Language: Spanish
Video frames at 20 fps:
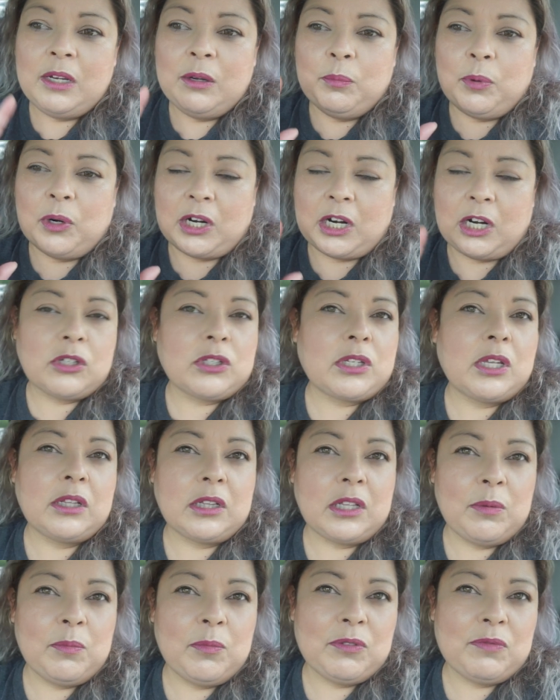porque nos
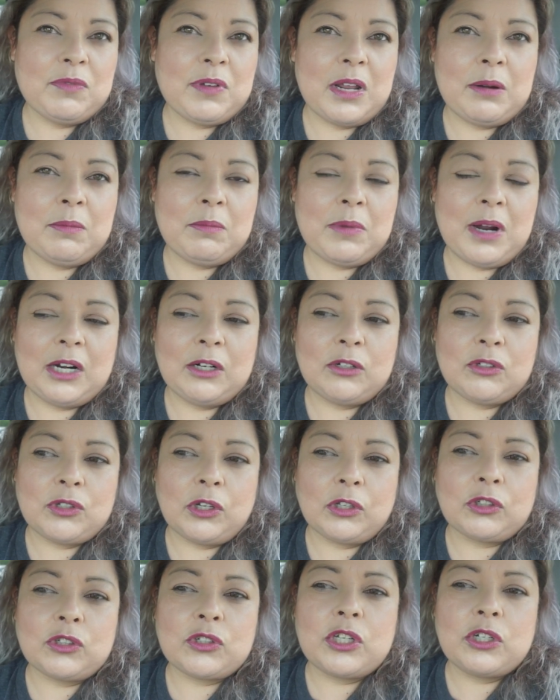sentimos bien mal
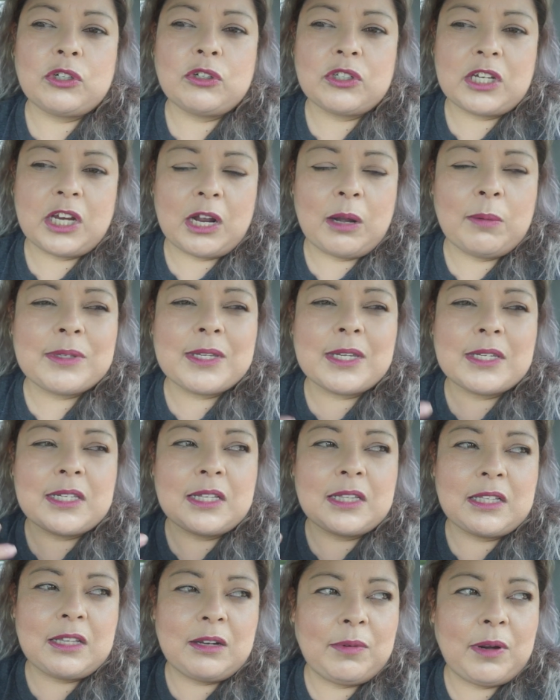nosotros. Si nos llegamos a
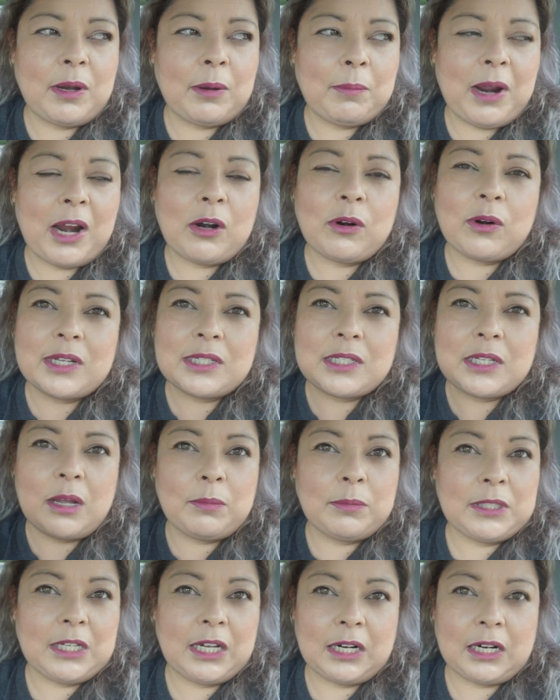sentir bien mal, ahora sí
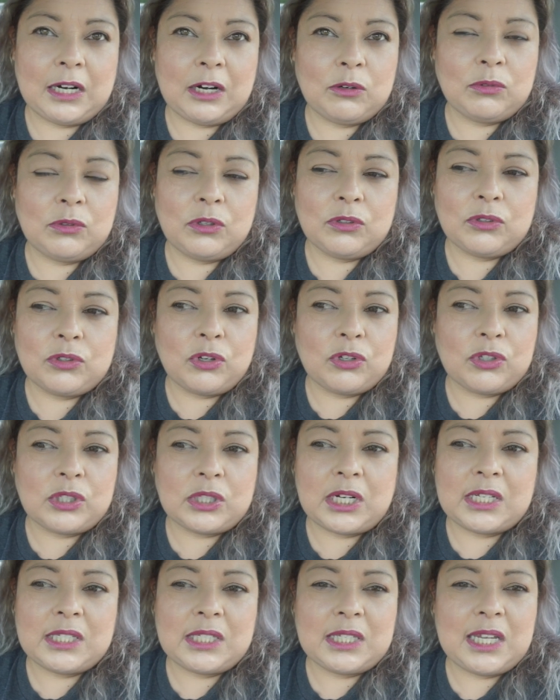vamos a agarrar unos dos,
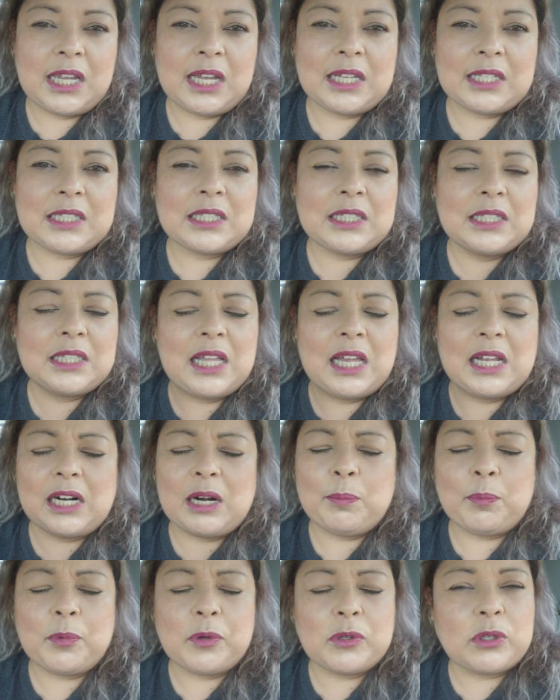tres días de
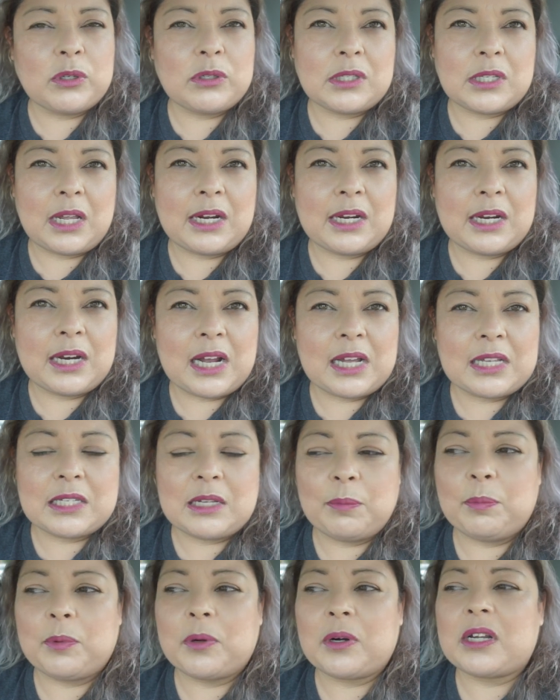reposo, estar en
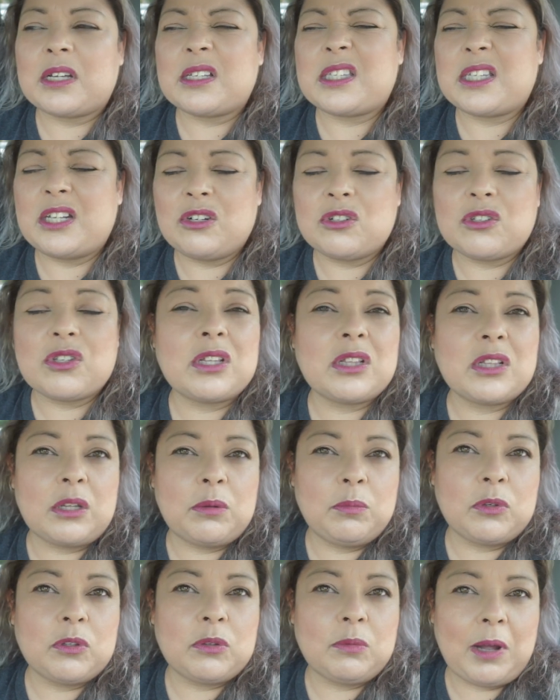casa, porque si nos
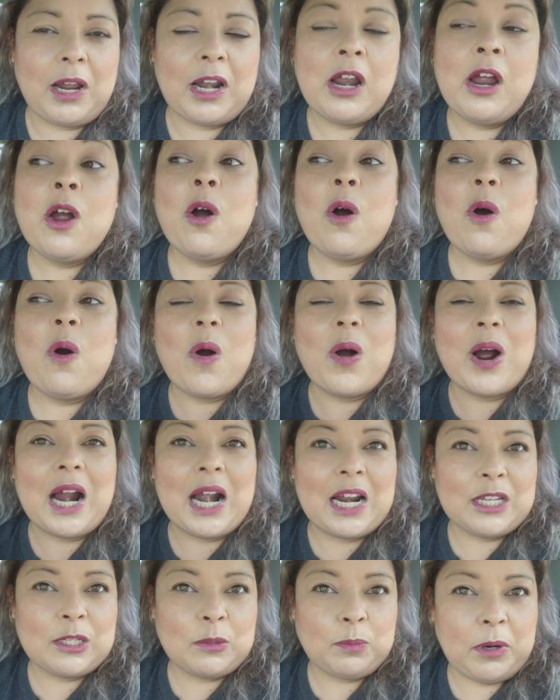sentimos mal.
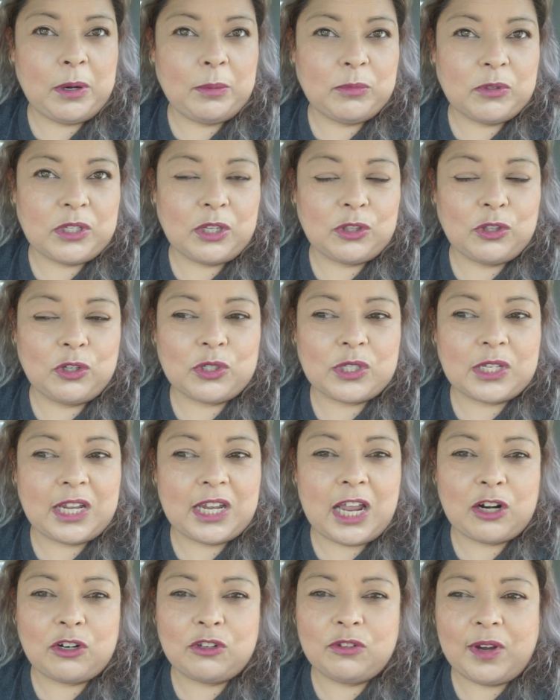Ojalá esperemos en Dios que
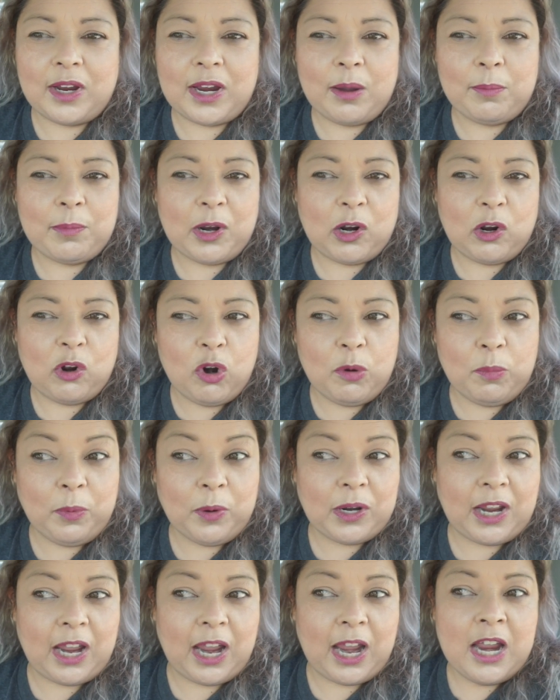ya nos vaya mejor,
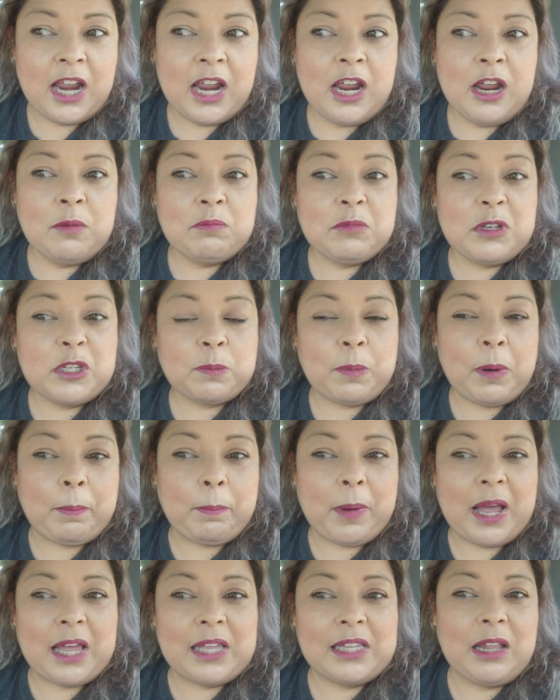porque mis
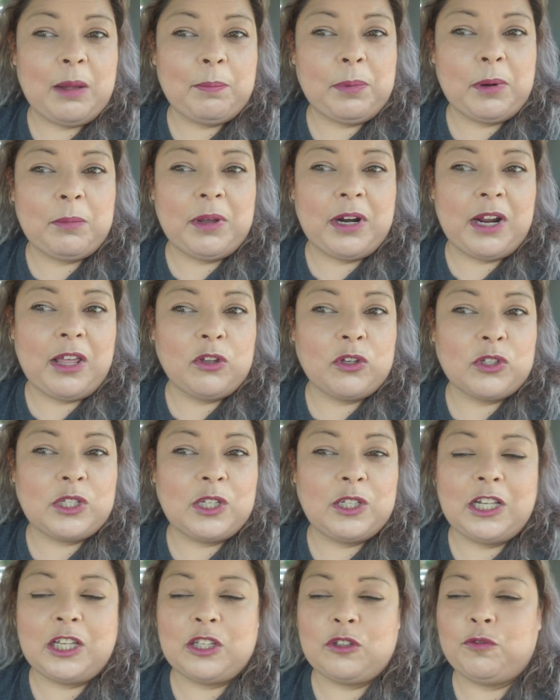papás la primera
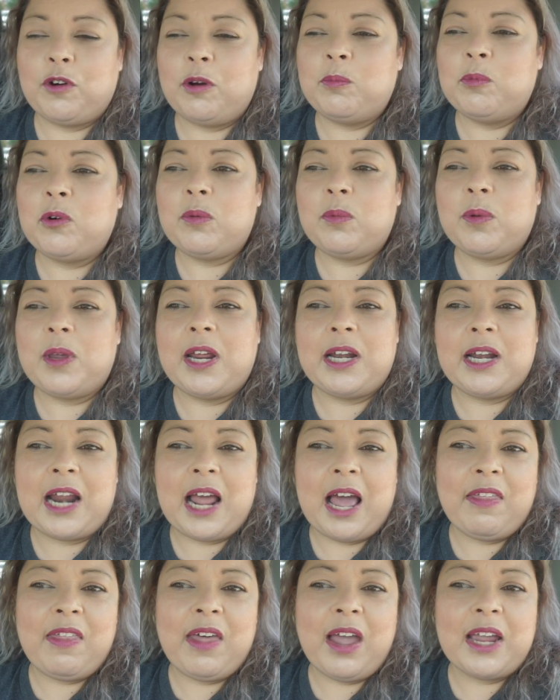dosis les fue muy bien,
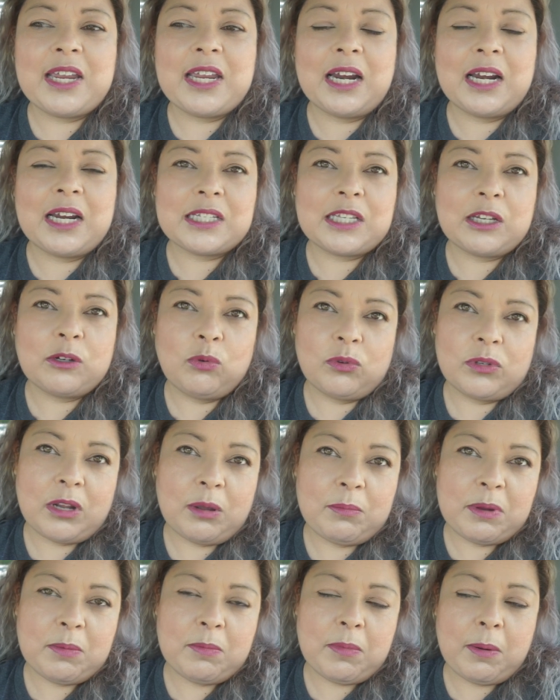nada, y en la segunda
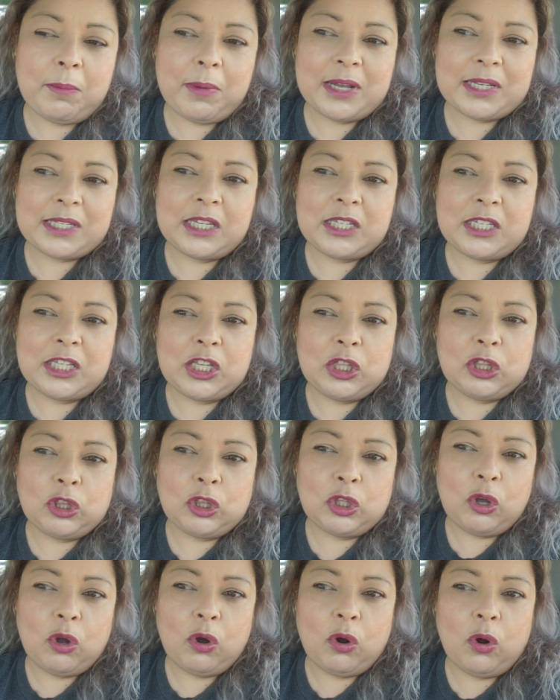mi mamá se
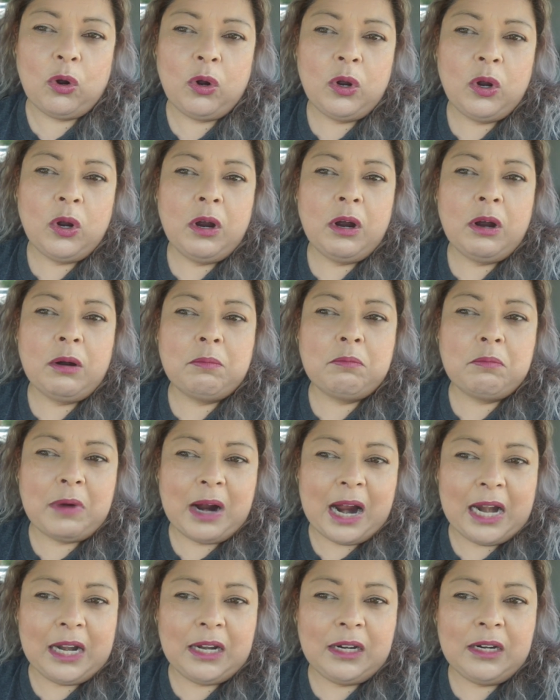sintió
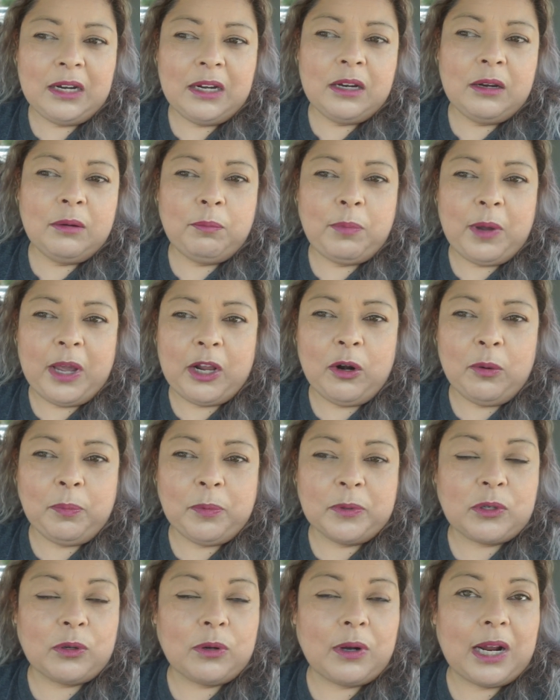mal. Pero
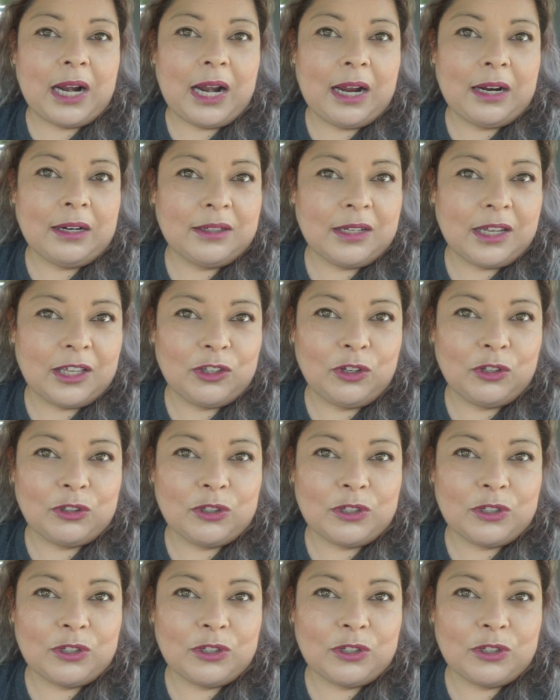pues ojalá que Dios